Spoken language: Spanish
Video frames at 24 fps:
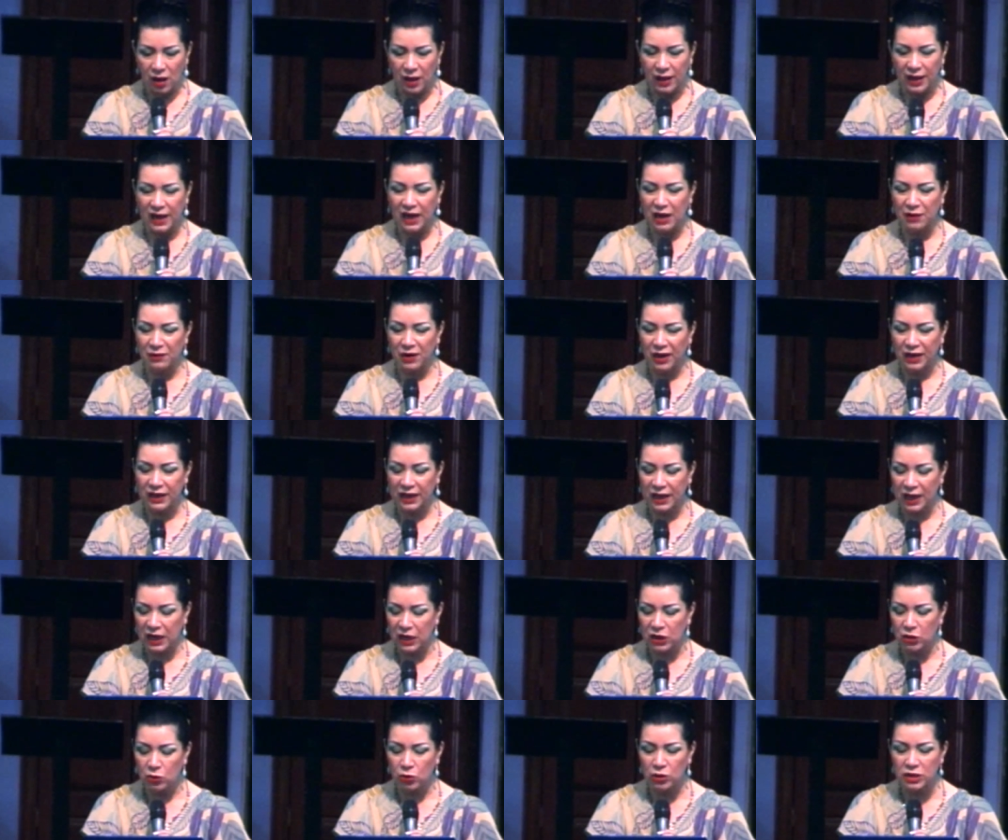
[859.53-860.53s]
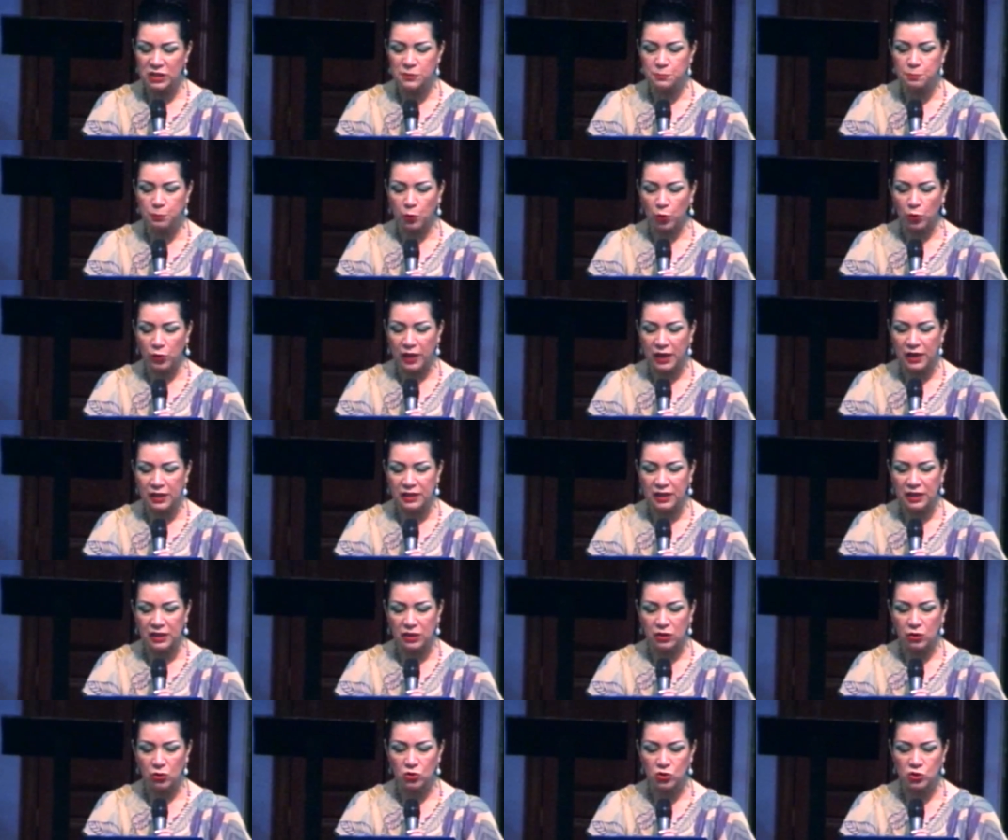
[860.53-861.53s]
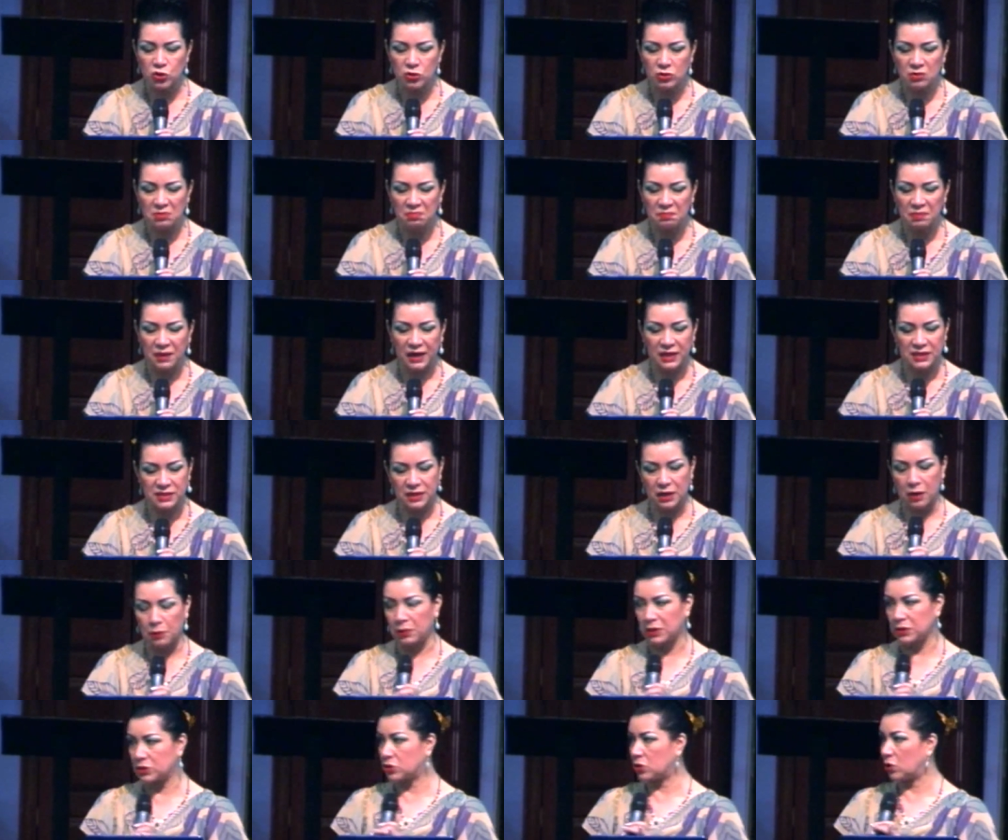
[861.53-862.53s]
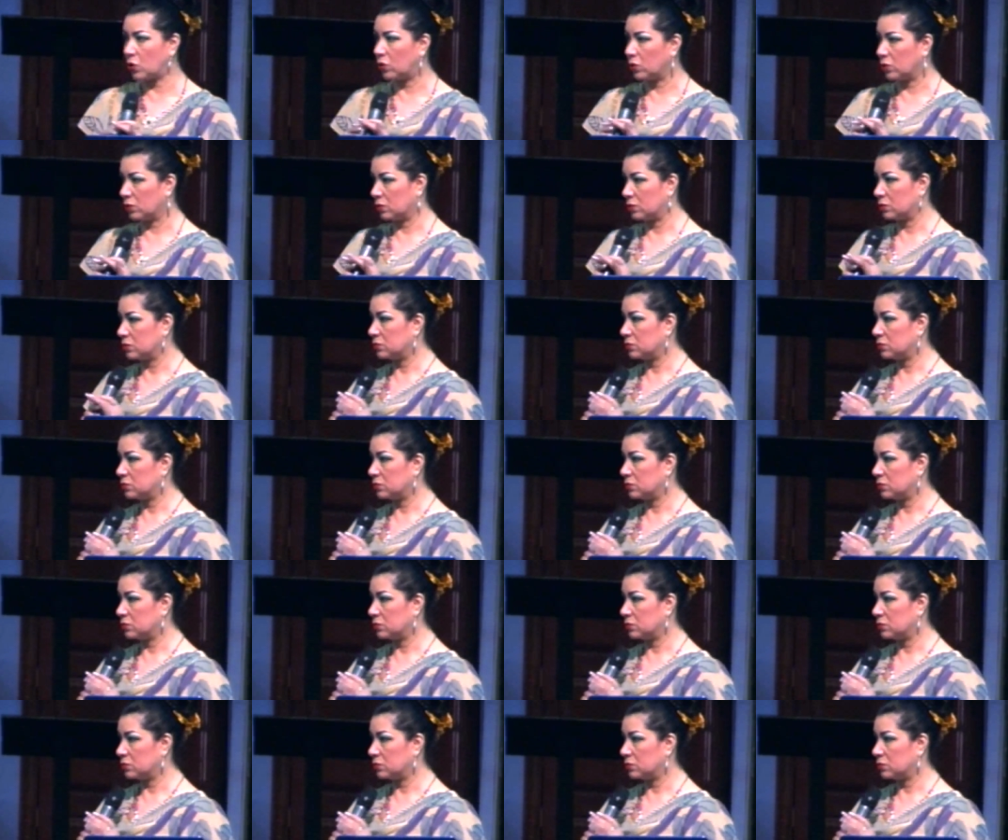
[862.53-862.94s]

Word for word: El Evangelio es poder de Dios para salvación.